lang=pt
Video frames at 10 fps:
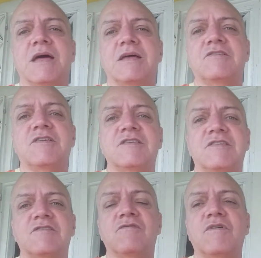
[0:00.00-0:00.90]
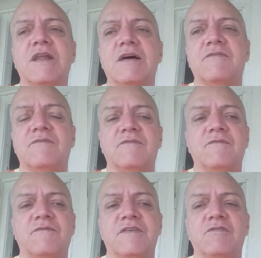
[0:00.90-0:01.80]
Aí dia 6 eu vou lá
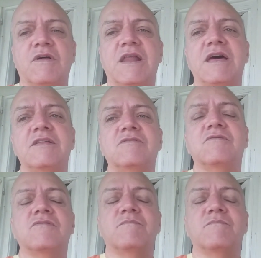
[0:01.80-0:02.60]
fazer o eletro,